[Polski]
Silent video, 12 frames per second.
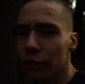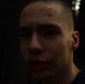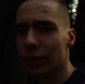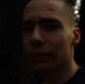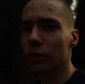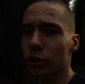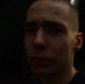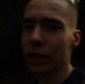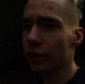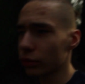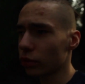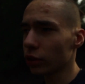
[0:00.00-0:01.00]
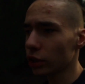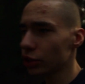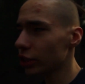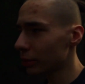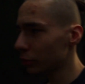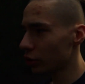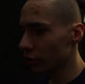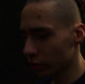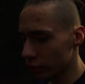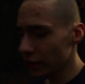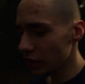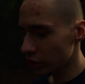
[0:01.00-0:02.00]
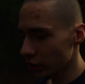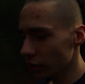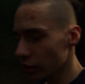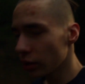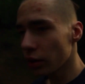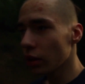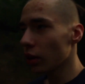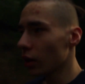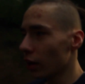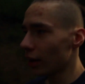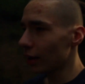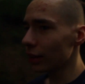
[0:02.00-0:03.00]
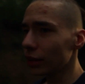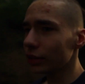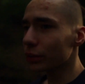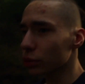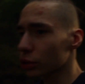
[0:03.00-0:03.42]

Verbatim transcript: Wziąłem też obiektyw drugi, 70-200 ale nie